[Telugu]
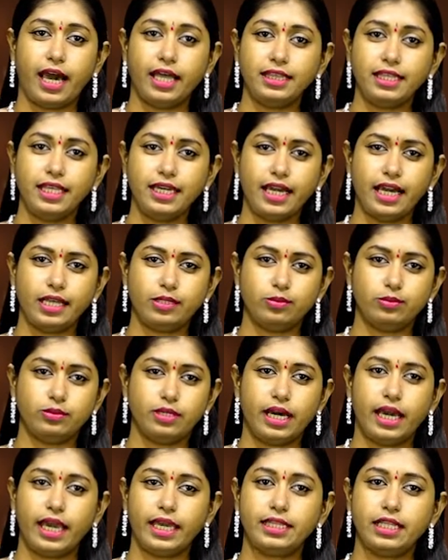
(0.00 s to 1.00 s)
అంతేకాదు
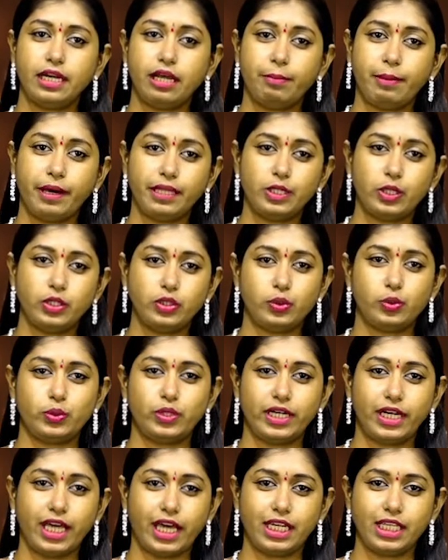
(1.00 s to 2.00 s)
హైదరాబాద్లో
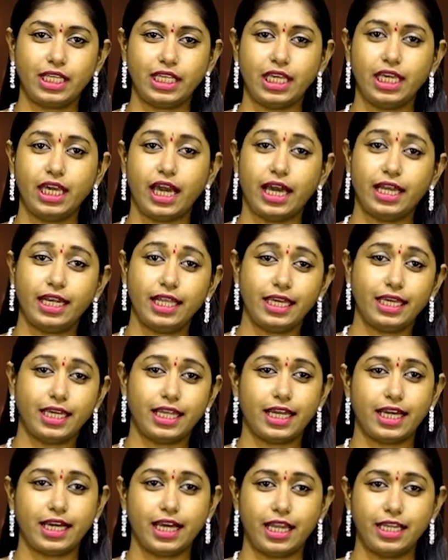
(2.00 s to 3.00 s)
చూడడానికి అనేక
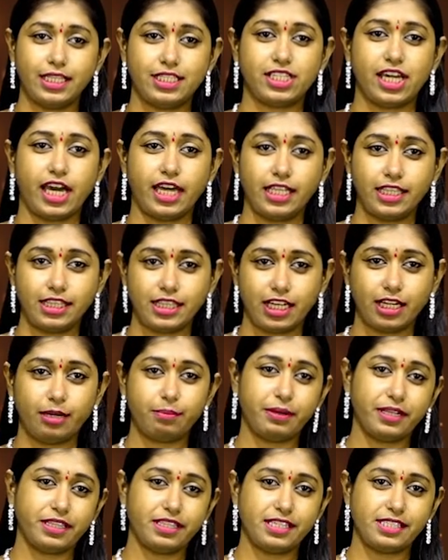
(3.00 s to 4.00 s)
రకాల చారిత్రక
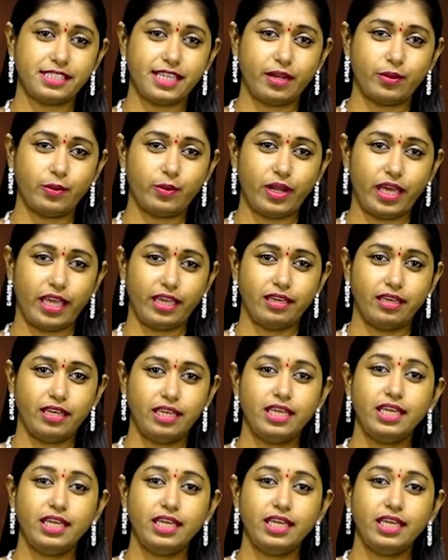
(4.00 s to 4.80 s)
ప్రదేశాలున్నాయి